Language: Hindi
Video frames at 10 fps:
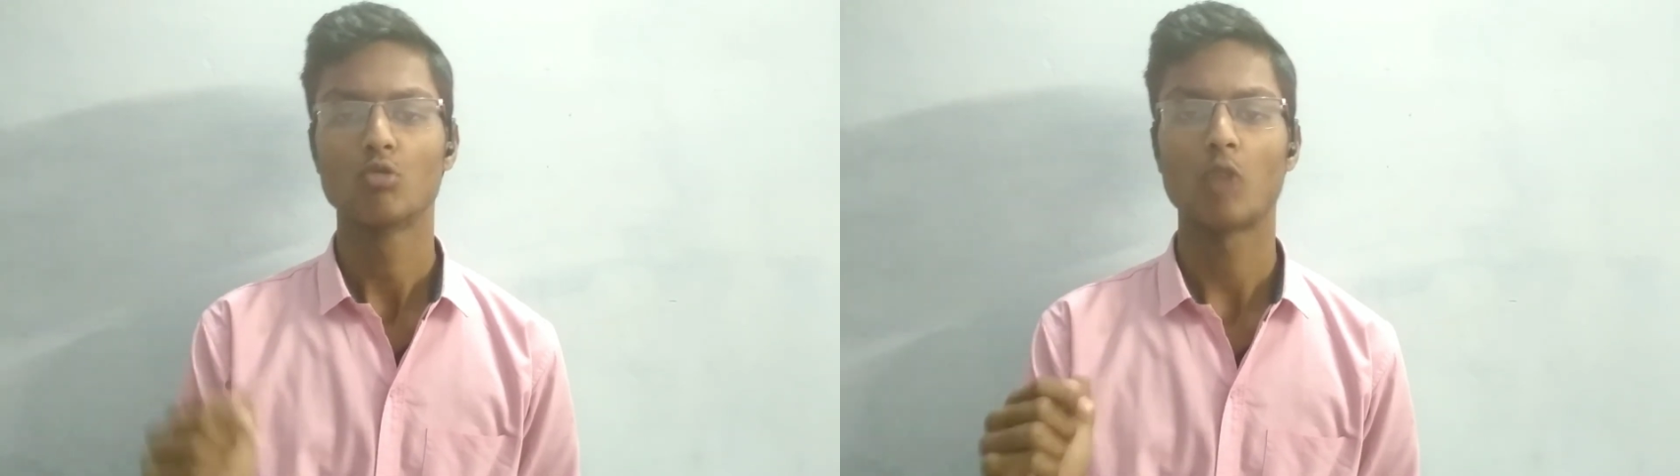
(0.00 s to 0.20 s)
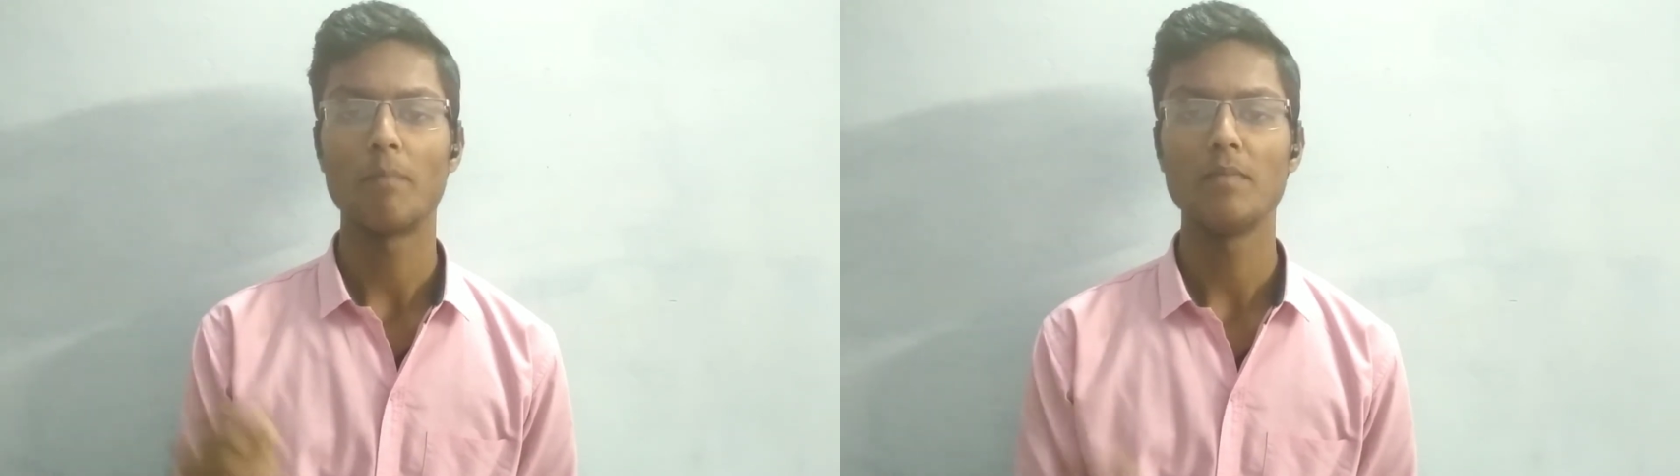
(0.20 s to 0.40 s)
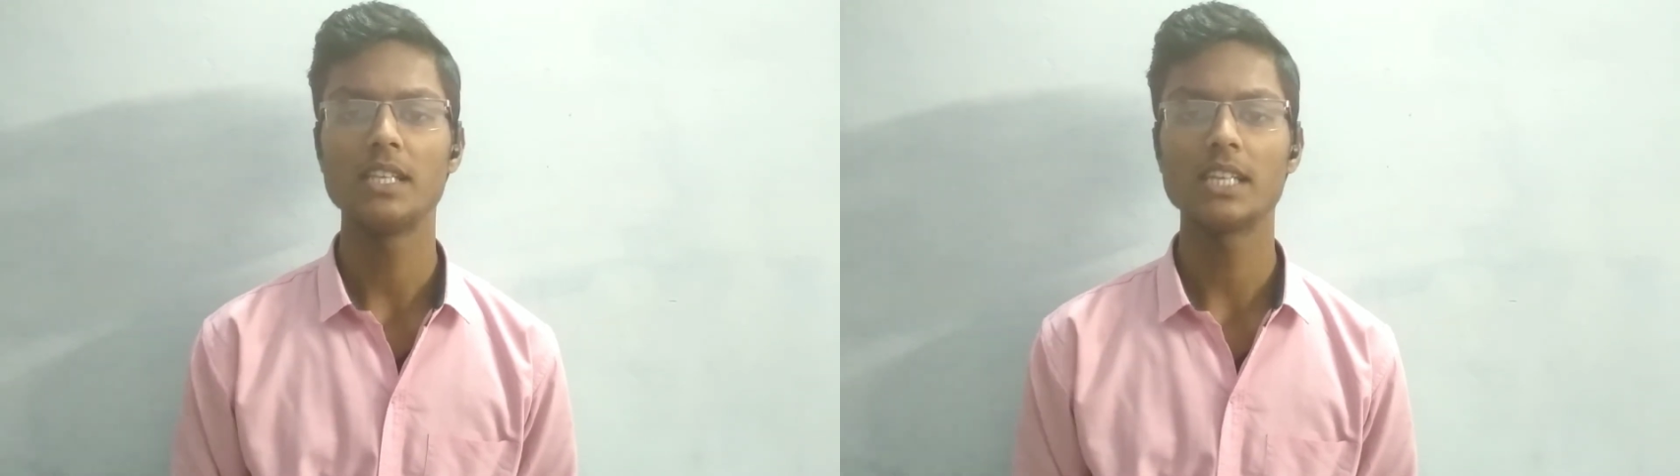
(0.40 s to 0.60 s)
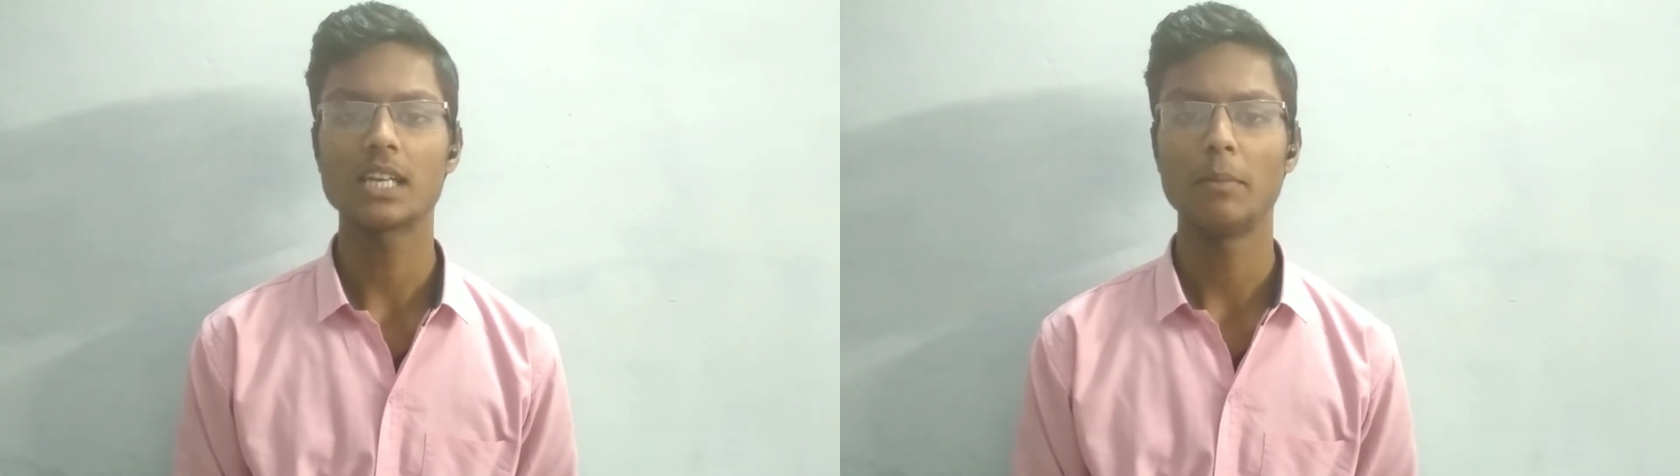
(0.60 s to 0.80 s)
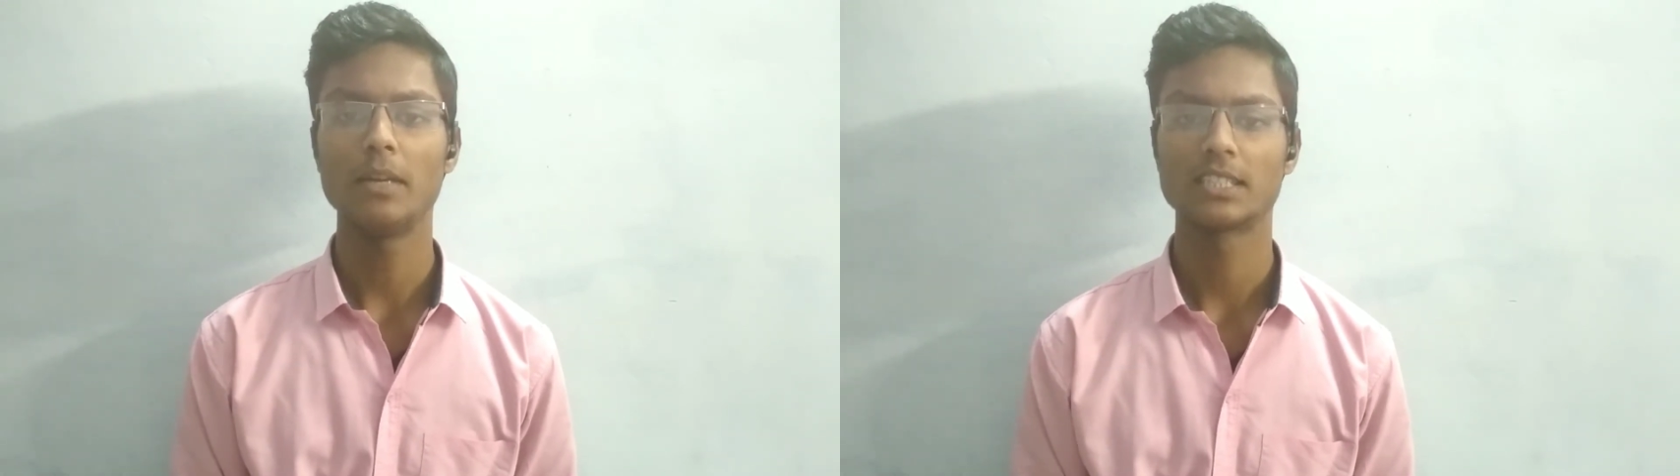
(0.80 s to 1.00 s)
तो आप नीचे
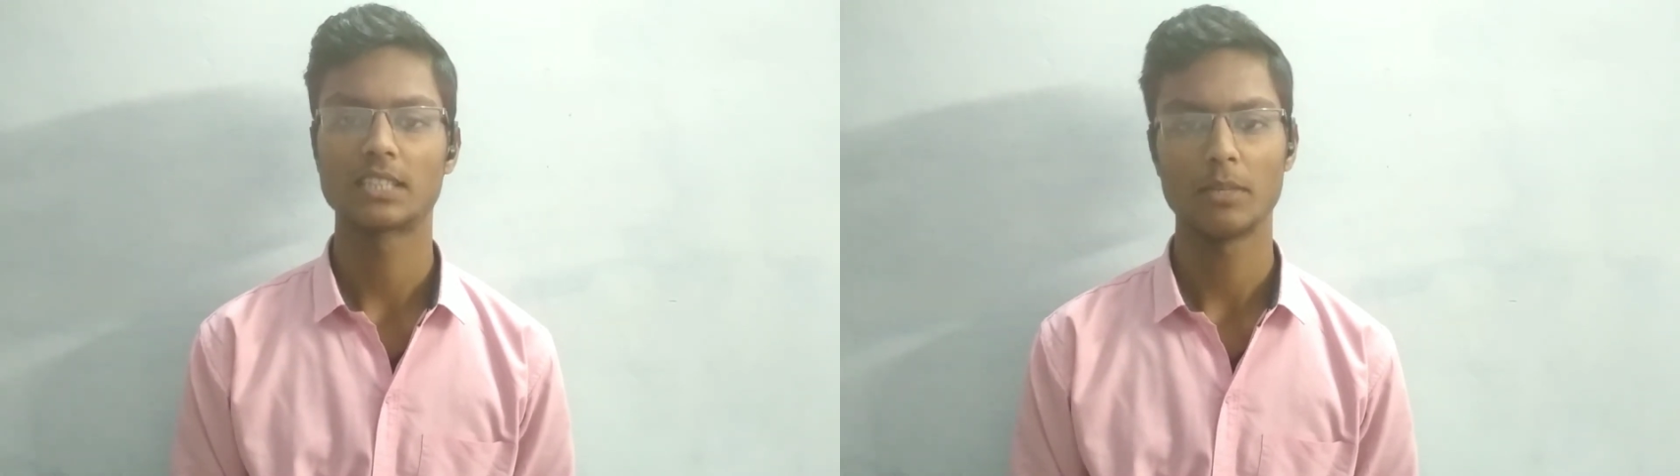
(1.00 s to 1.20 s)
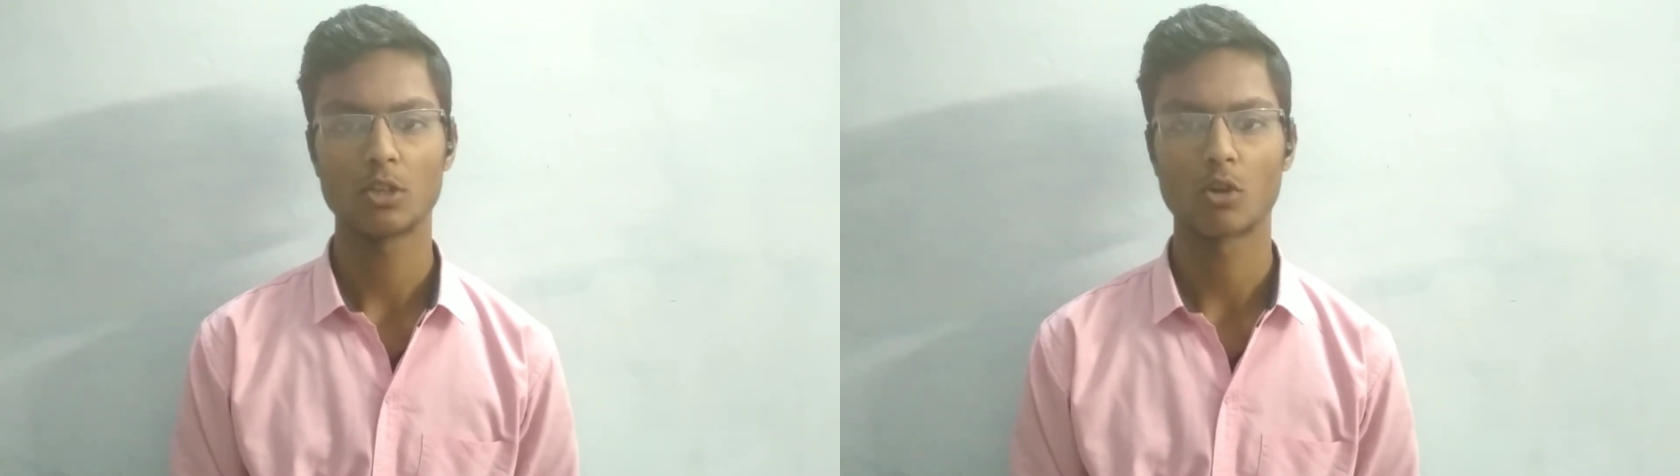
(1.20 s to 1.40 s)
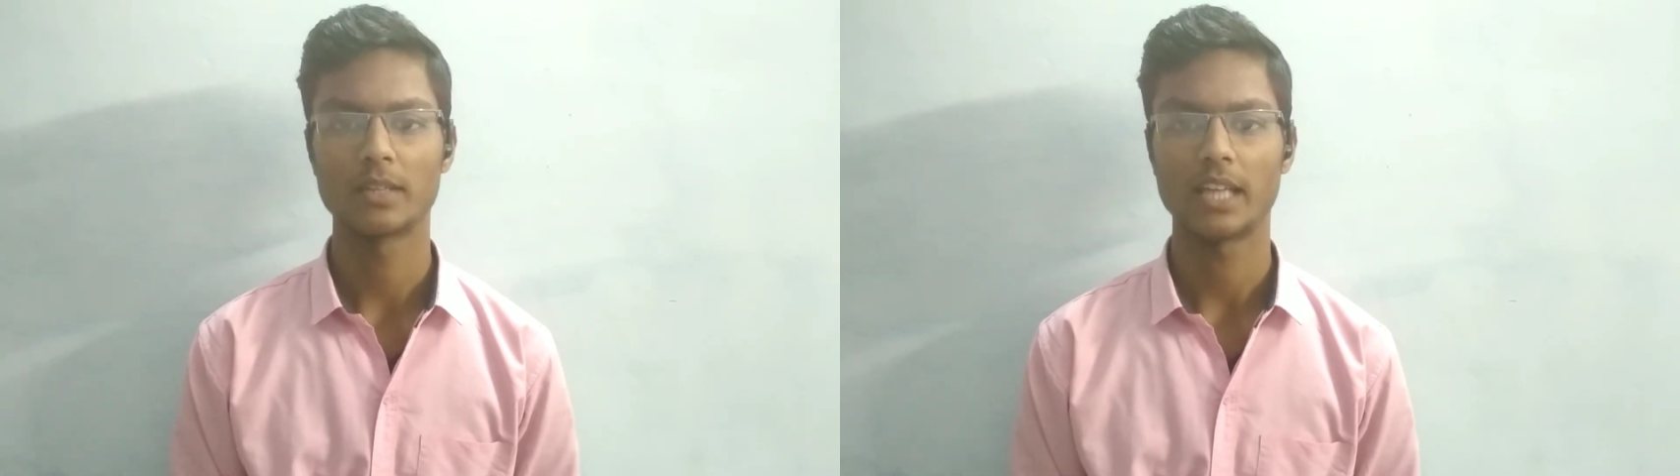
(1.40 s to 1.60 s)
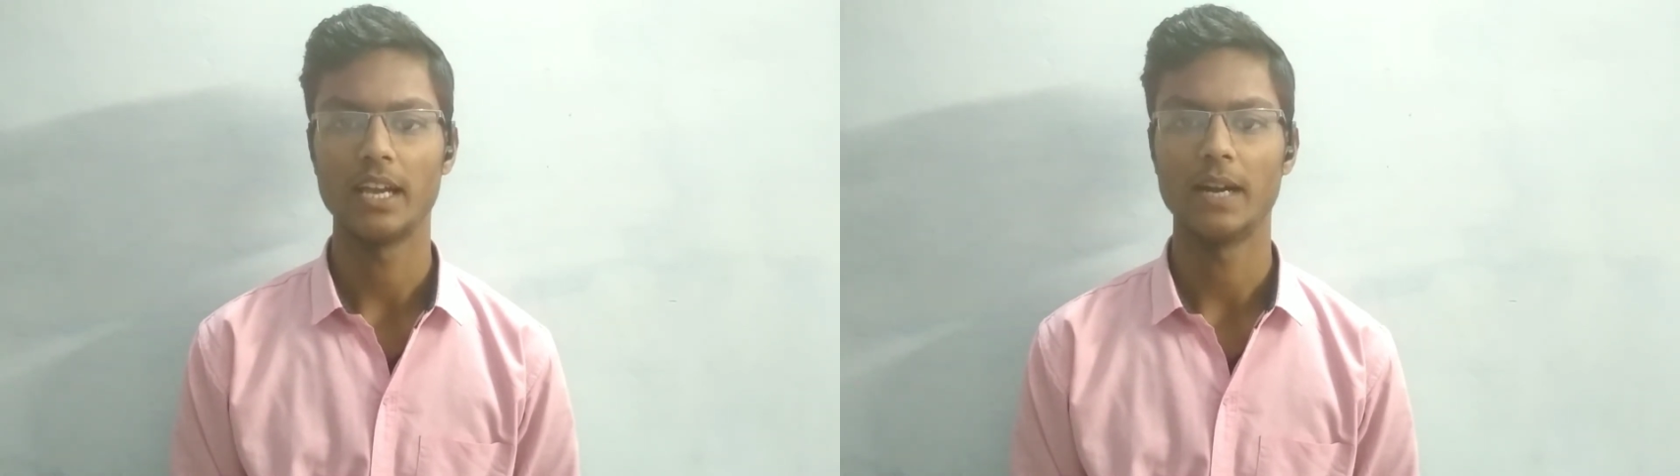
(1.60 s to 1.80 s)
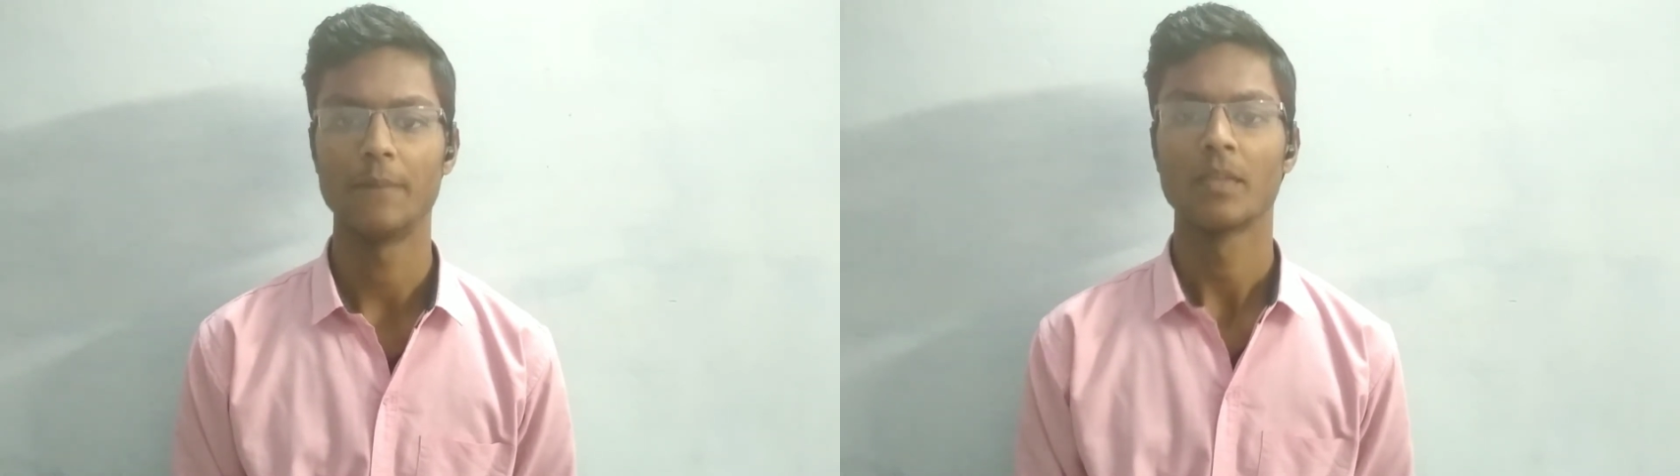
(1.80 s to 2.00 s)
कमेंट सेक्शन में जरूर
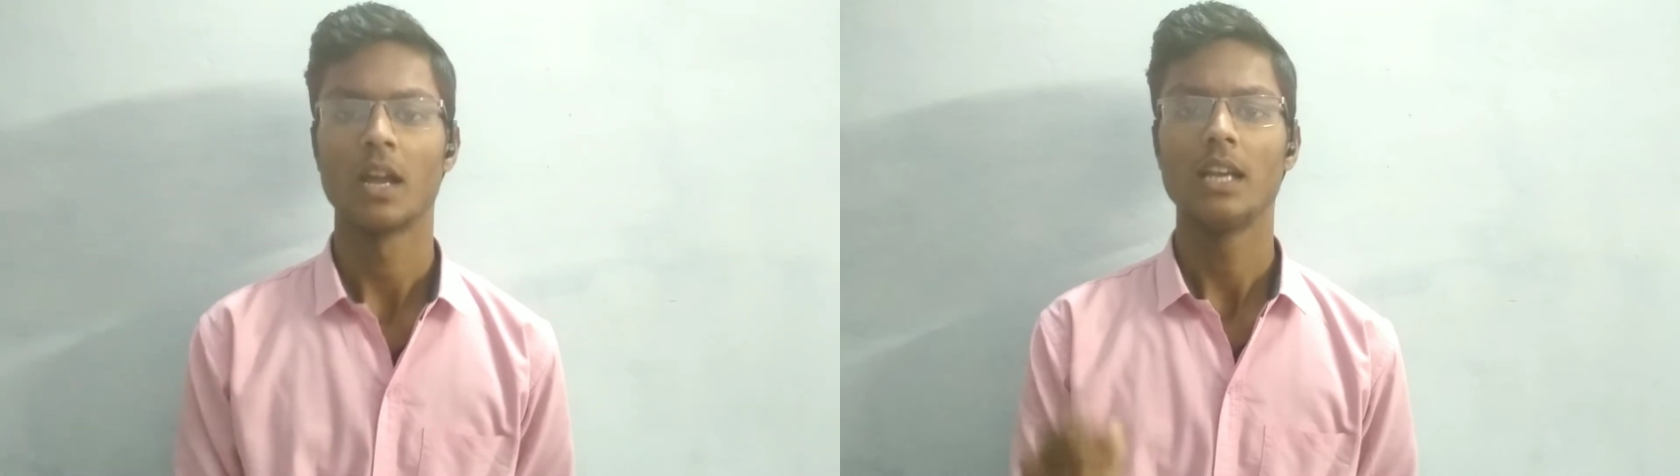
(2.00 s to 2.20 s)
बताइएगा